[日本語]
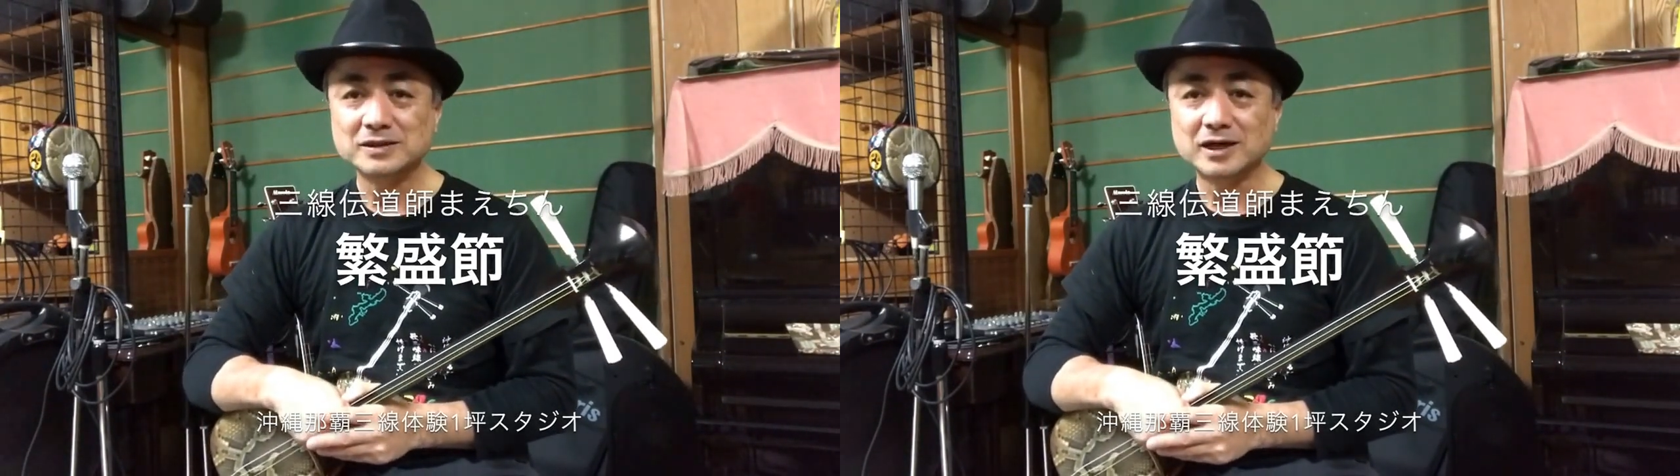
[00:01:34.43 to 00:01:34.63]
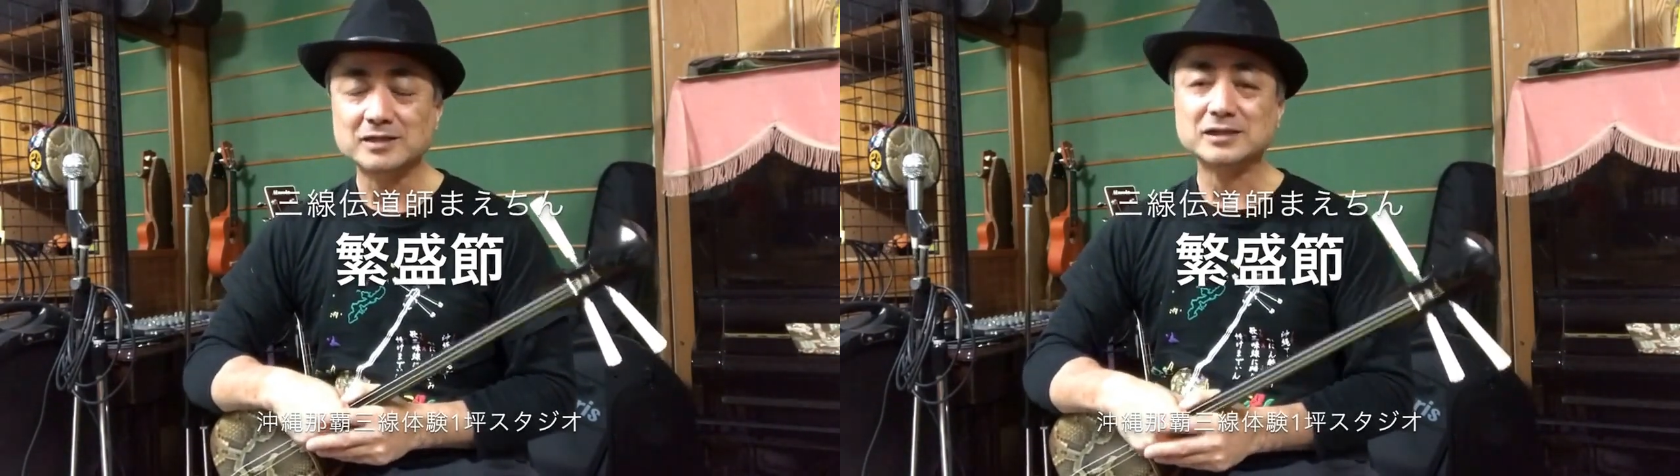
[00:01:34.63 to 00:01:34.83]

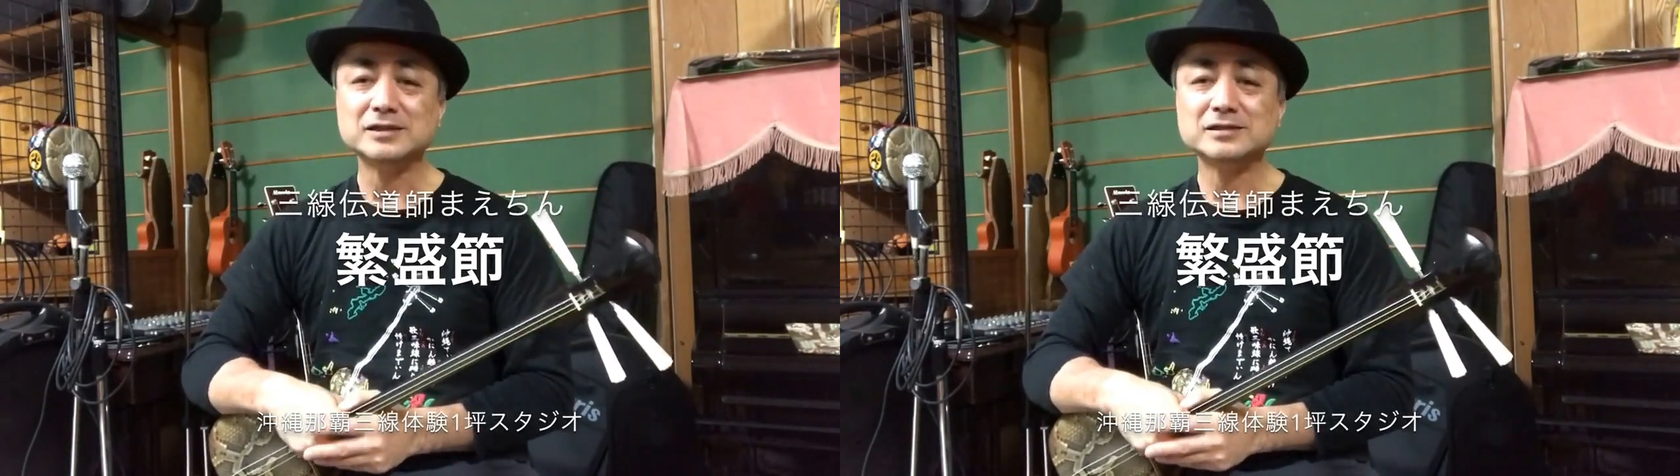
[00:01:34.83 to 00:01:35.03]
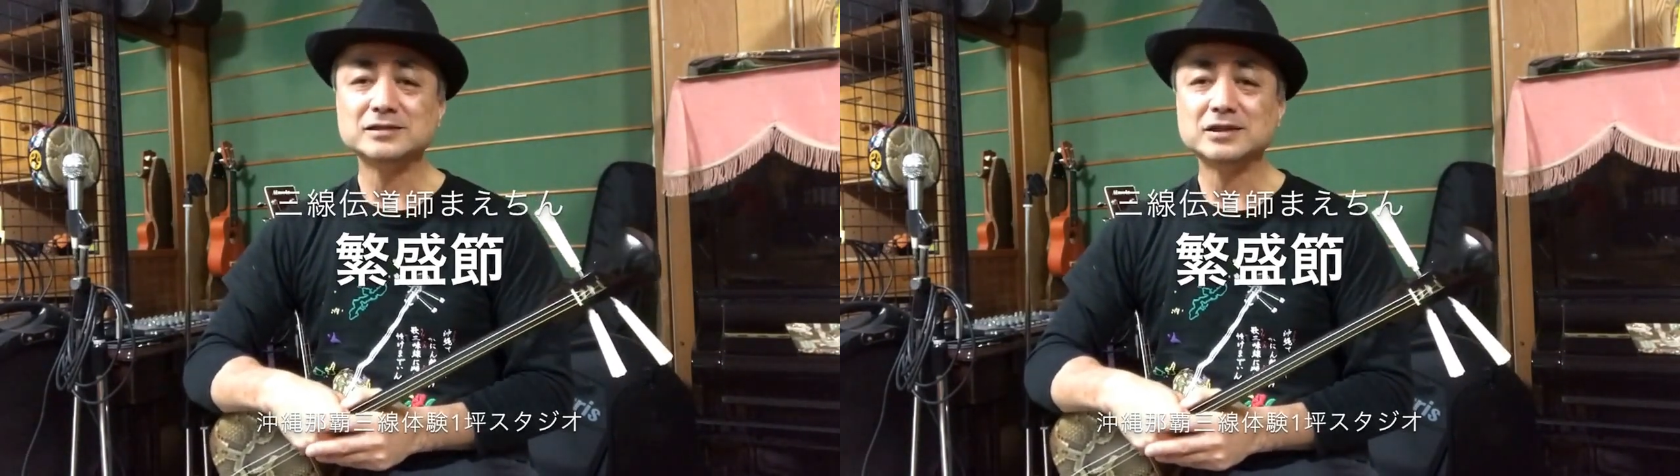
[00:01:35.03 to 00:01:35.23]
あ
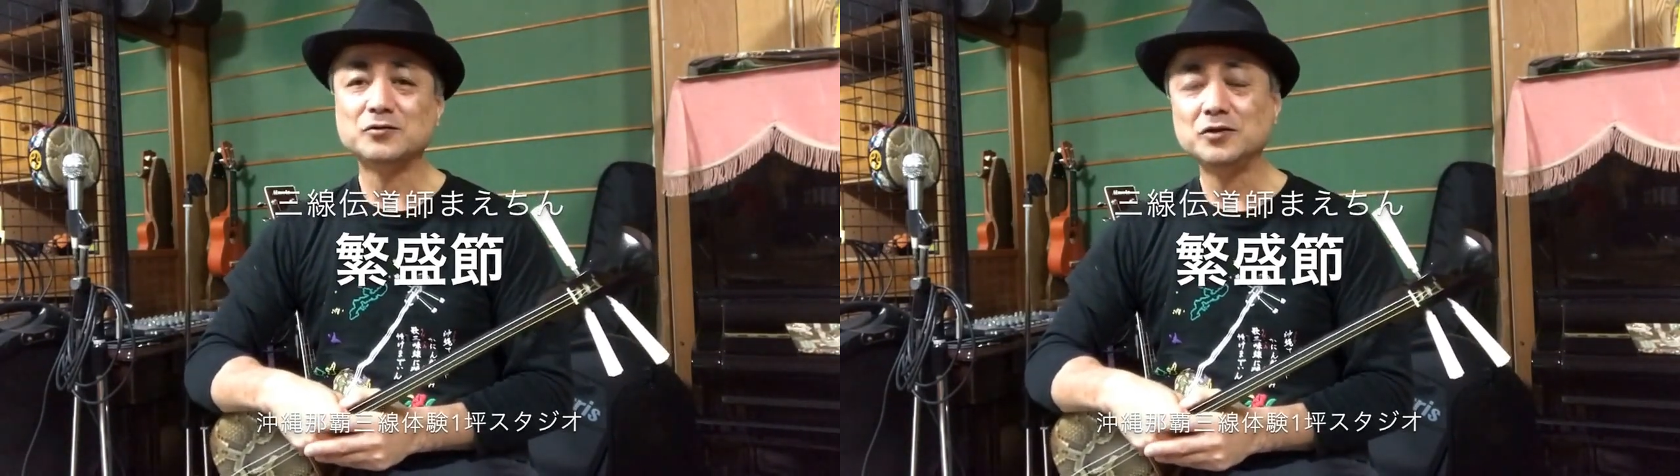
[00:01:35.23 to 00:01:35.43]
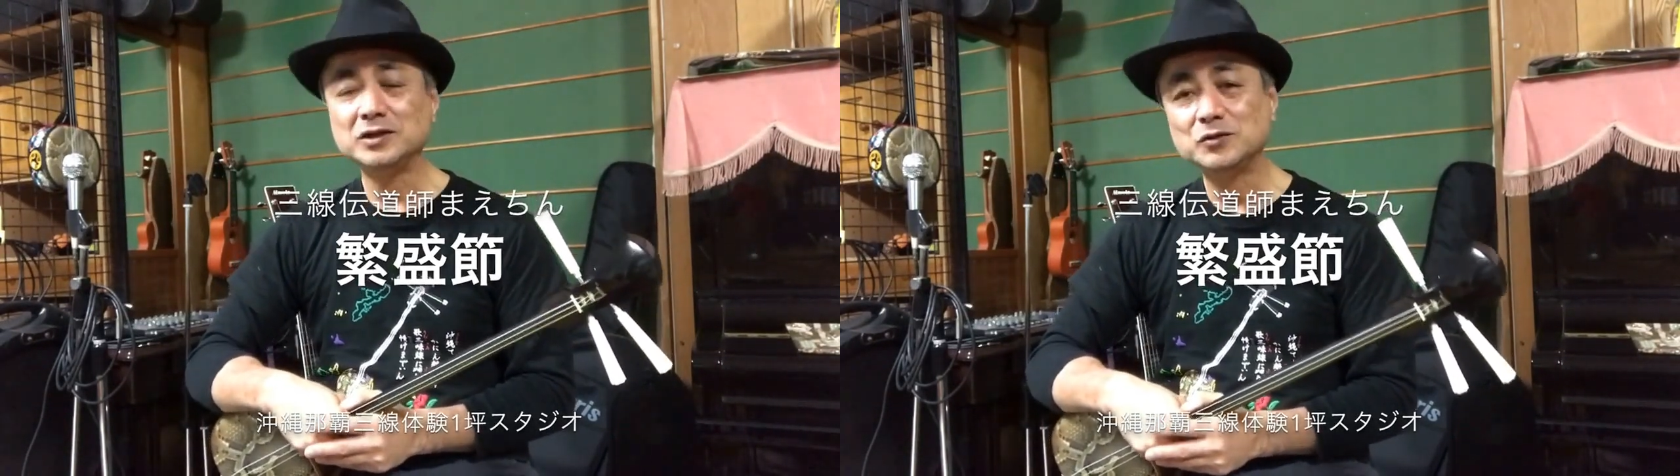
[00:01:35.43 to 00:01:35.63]
三振って
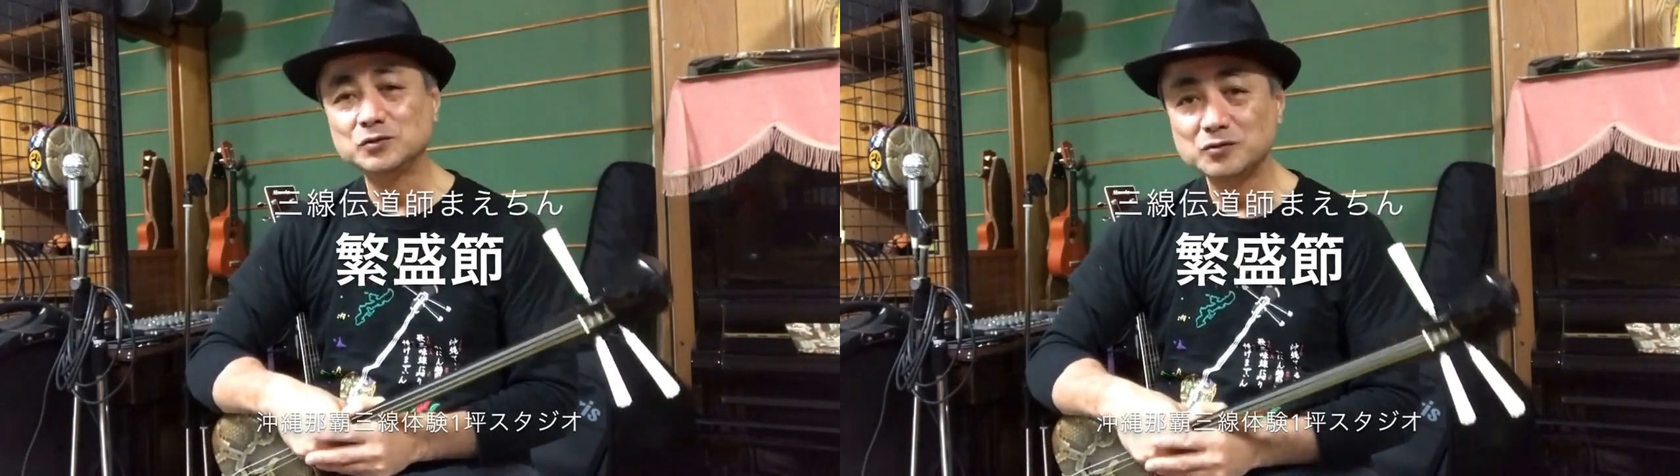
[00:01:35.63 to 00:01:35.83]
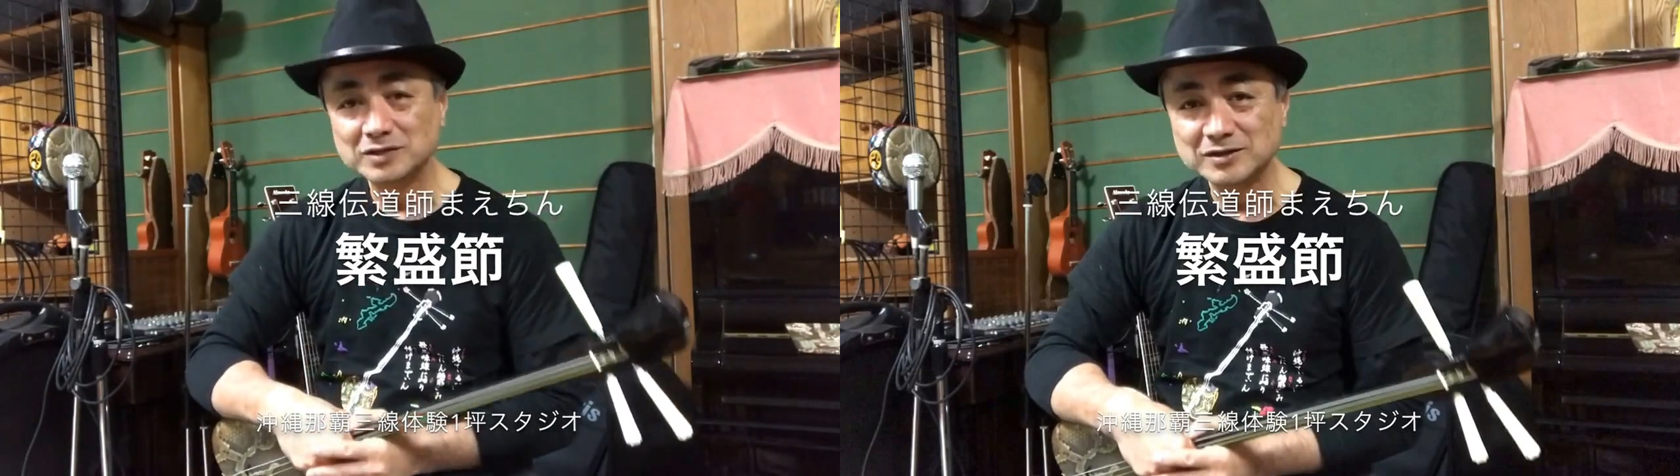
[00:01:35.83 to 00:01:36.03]
こうやって
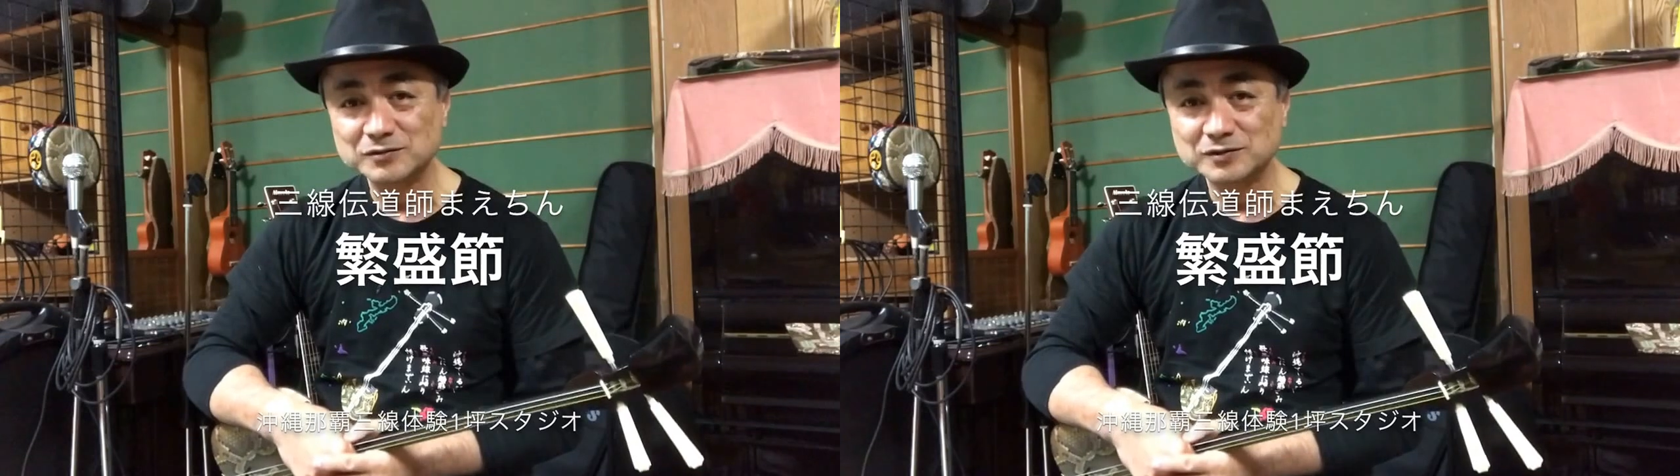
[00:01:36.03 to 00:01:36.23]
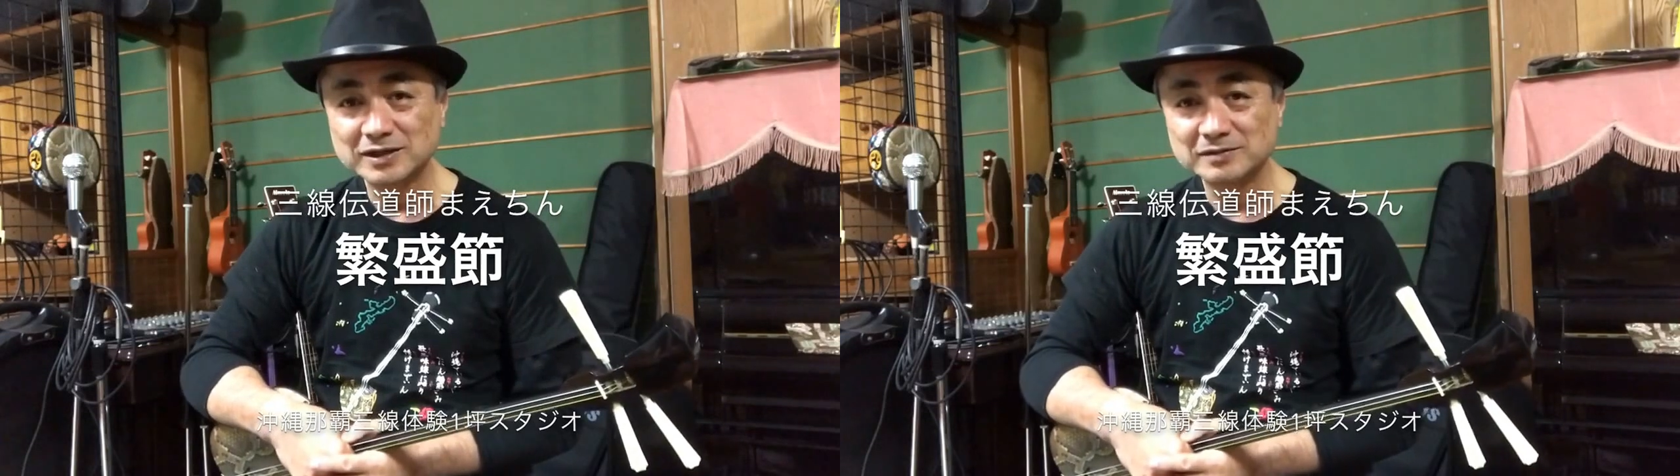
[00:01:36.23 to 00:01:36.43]
音が鳴る
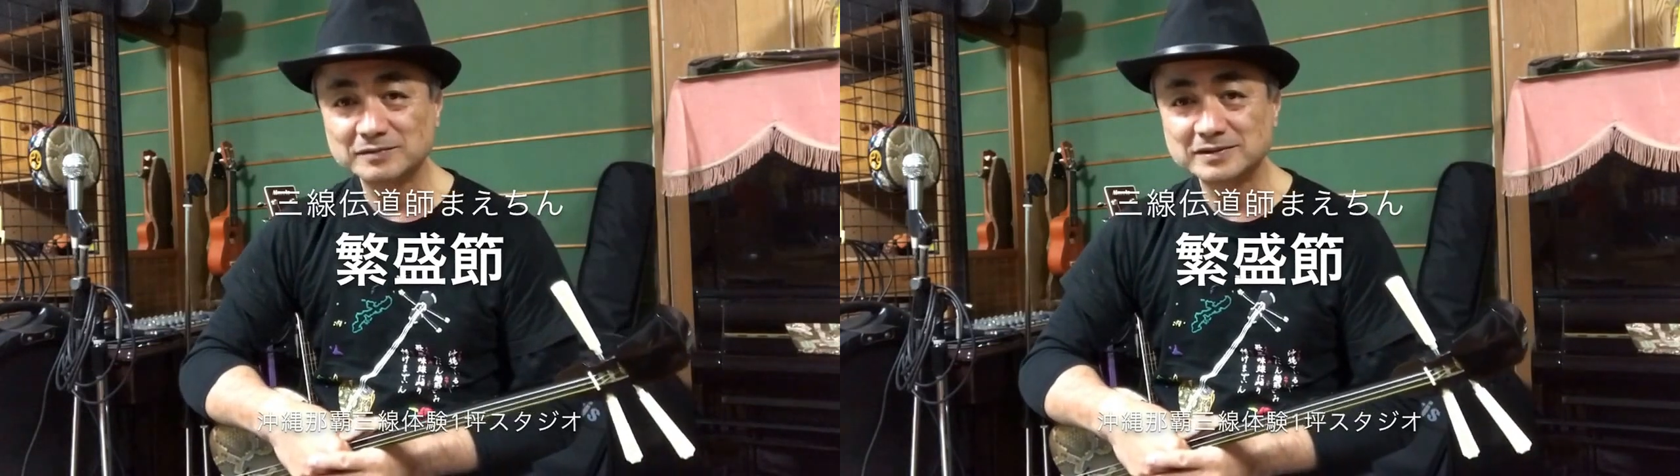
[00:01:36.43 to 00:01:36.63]
んだ